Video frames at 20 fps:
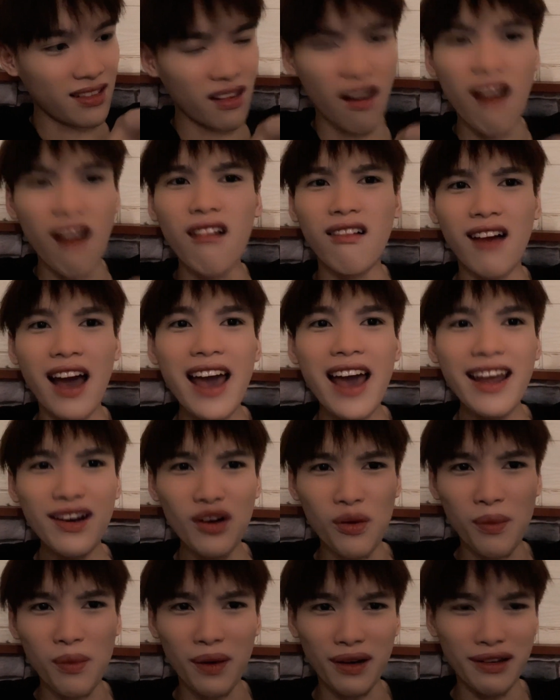ừ hết
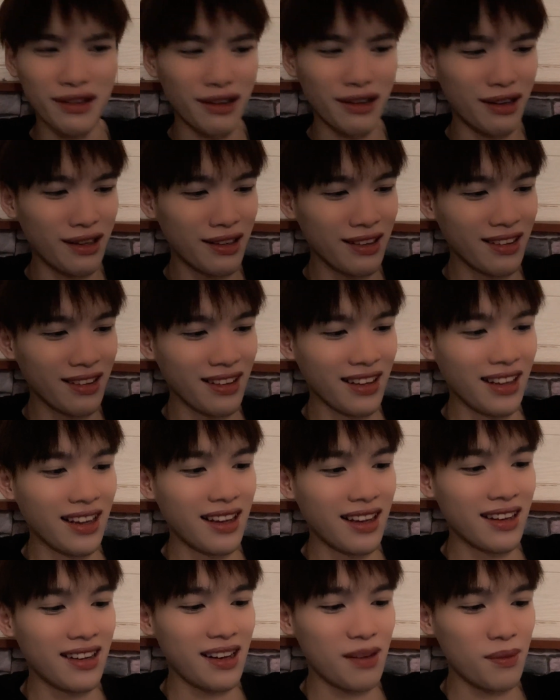rồi mọi người ơi
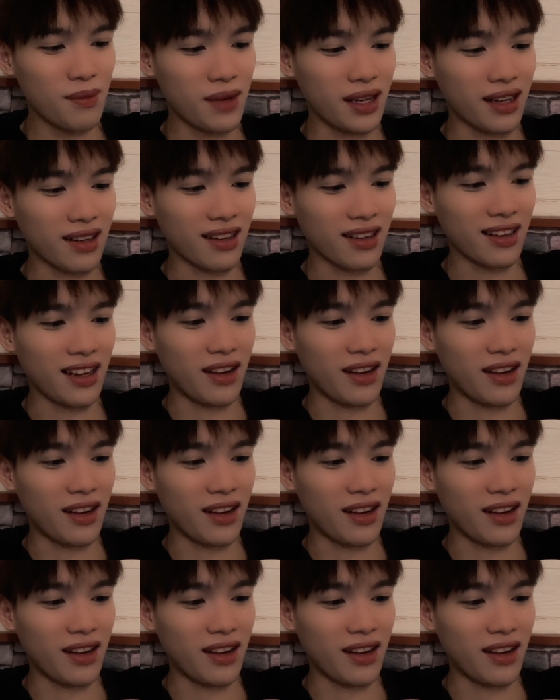nên mình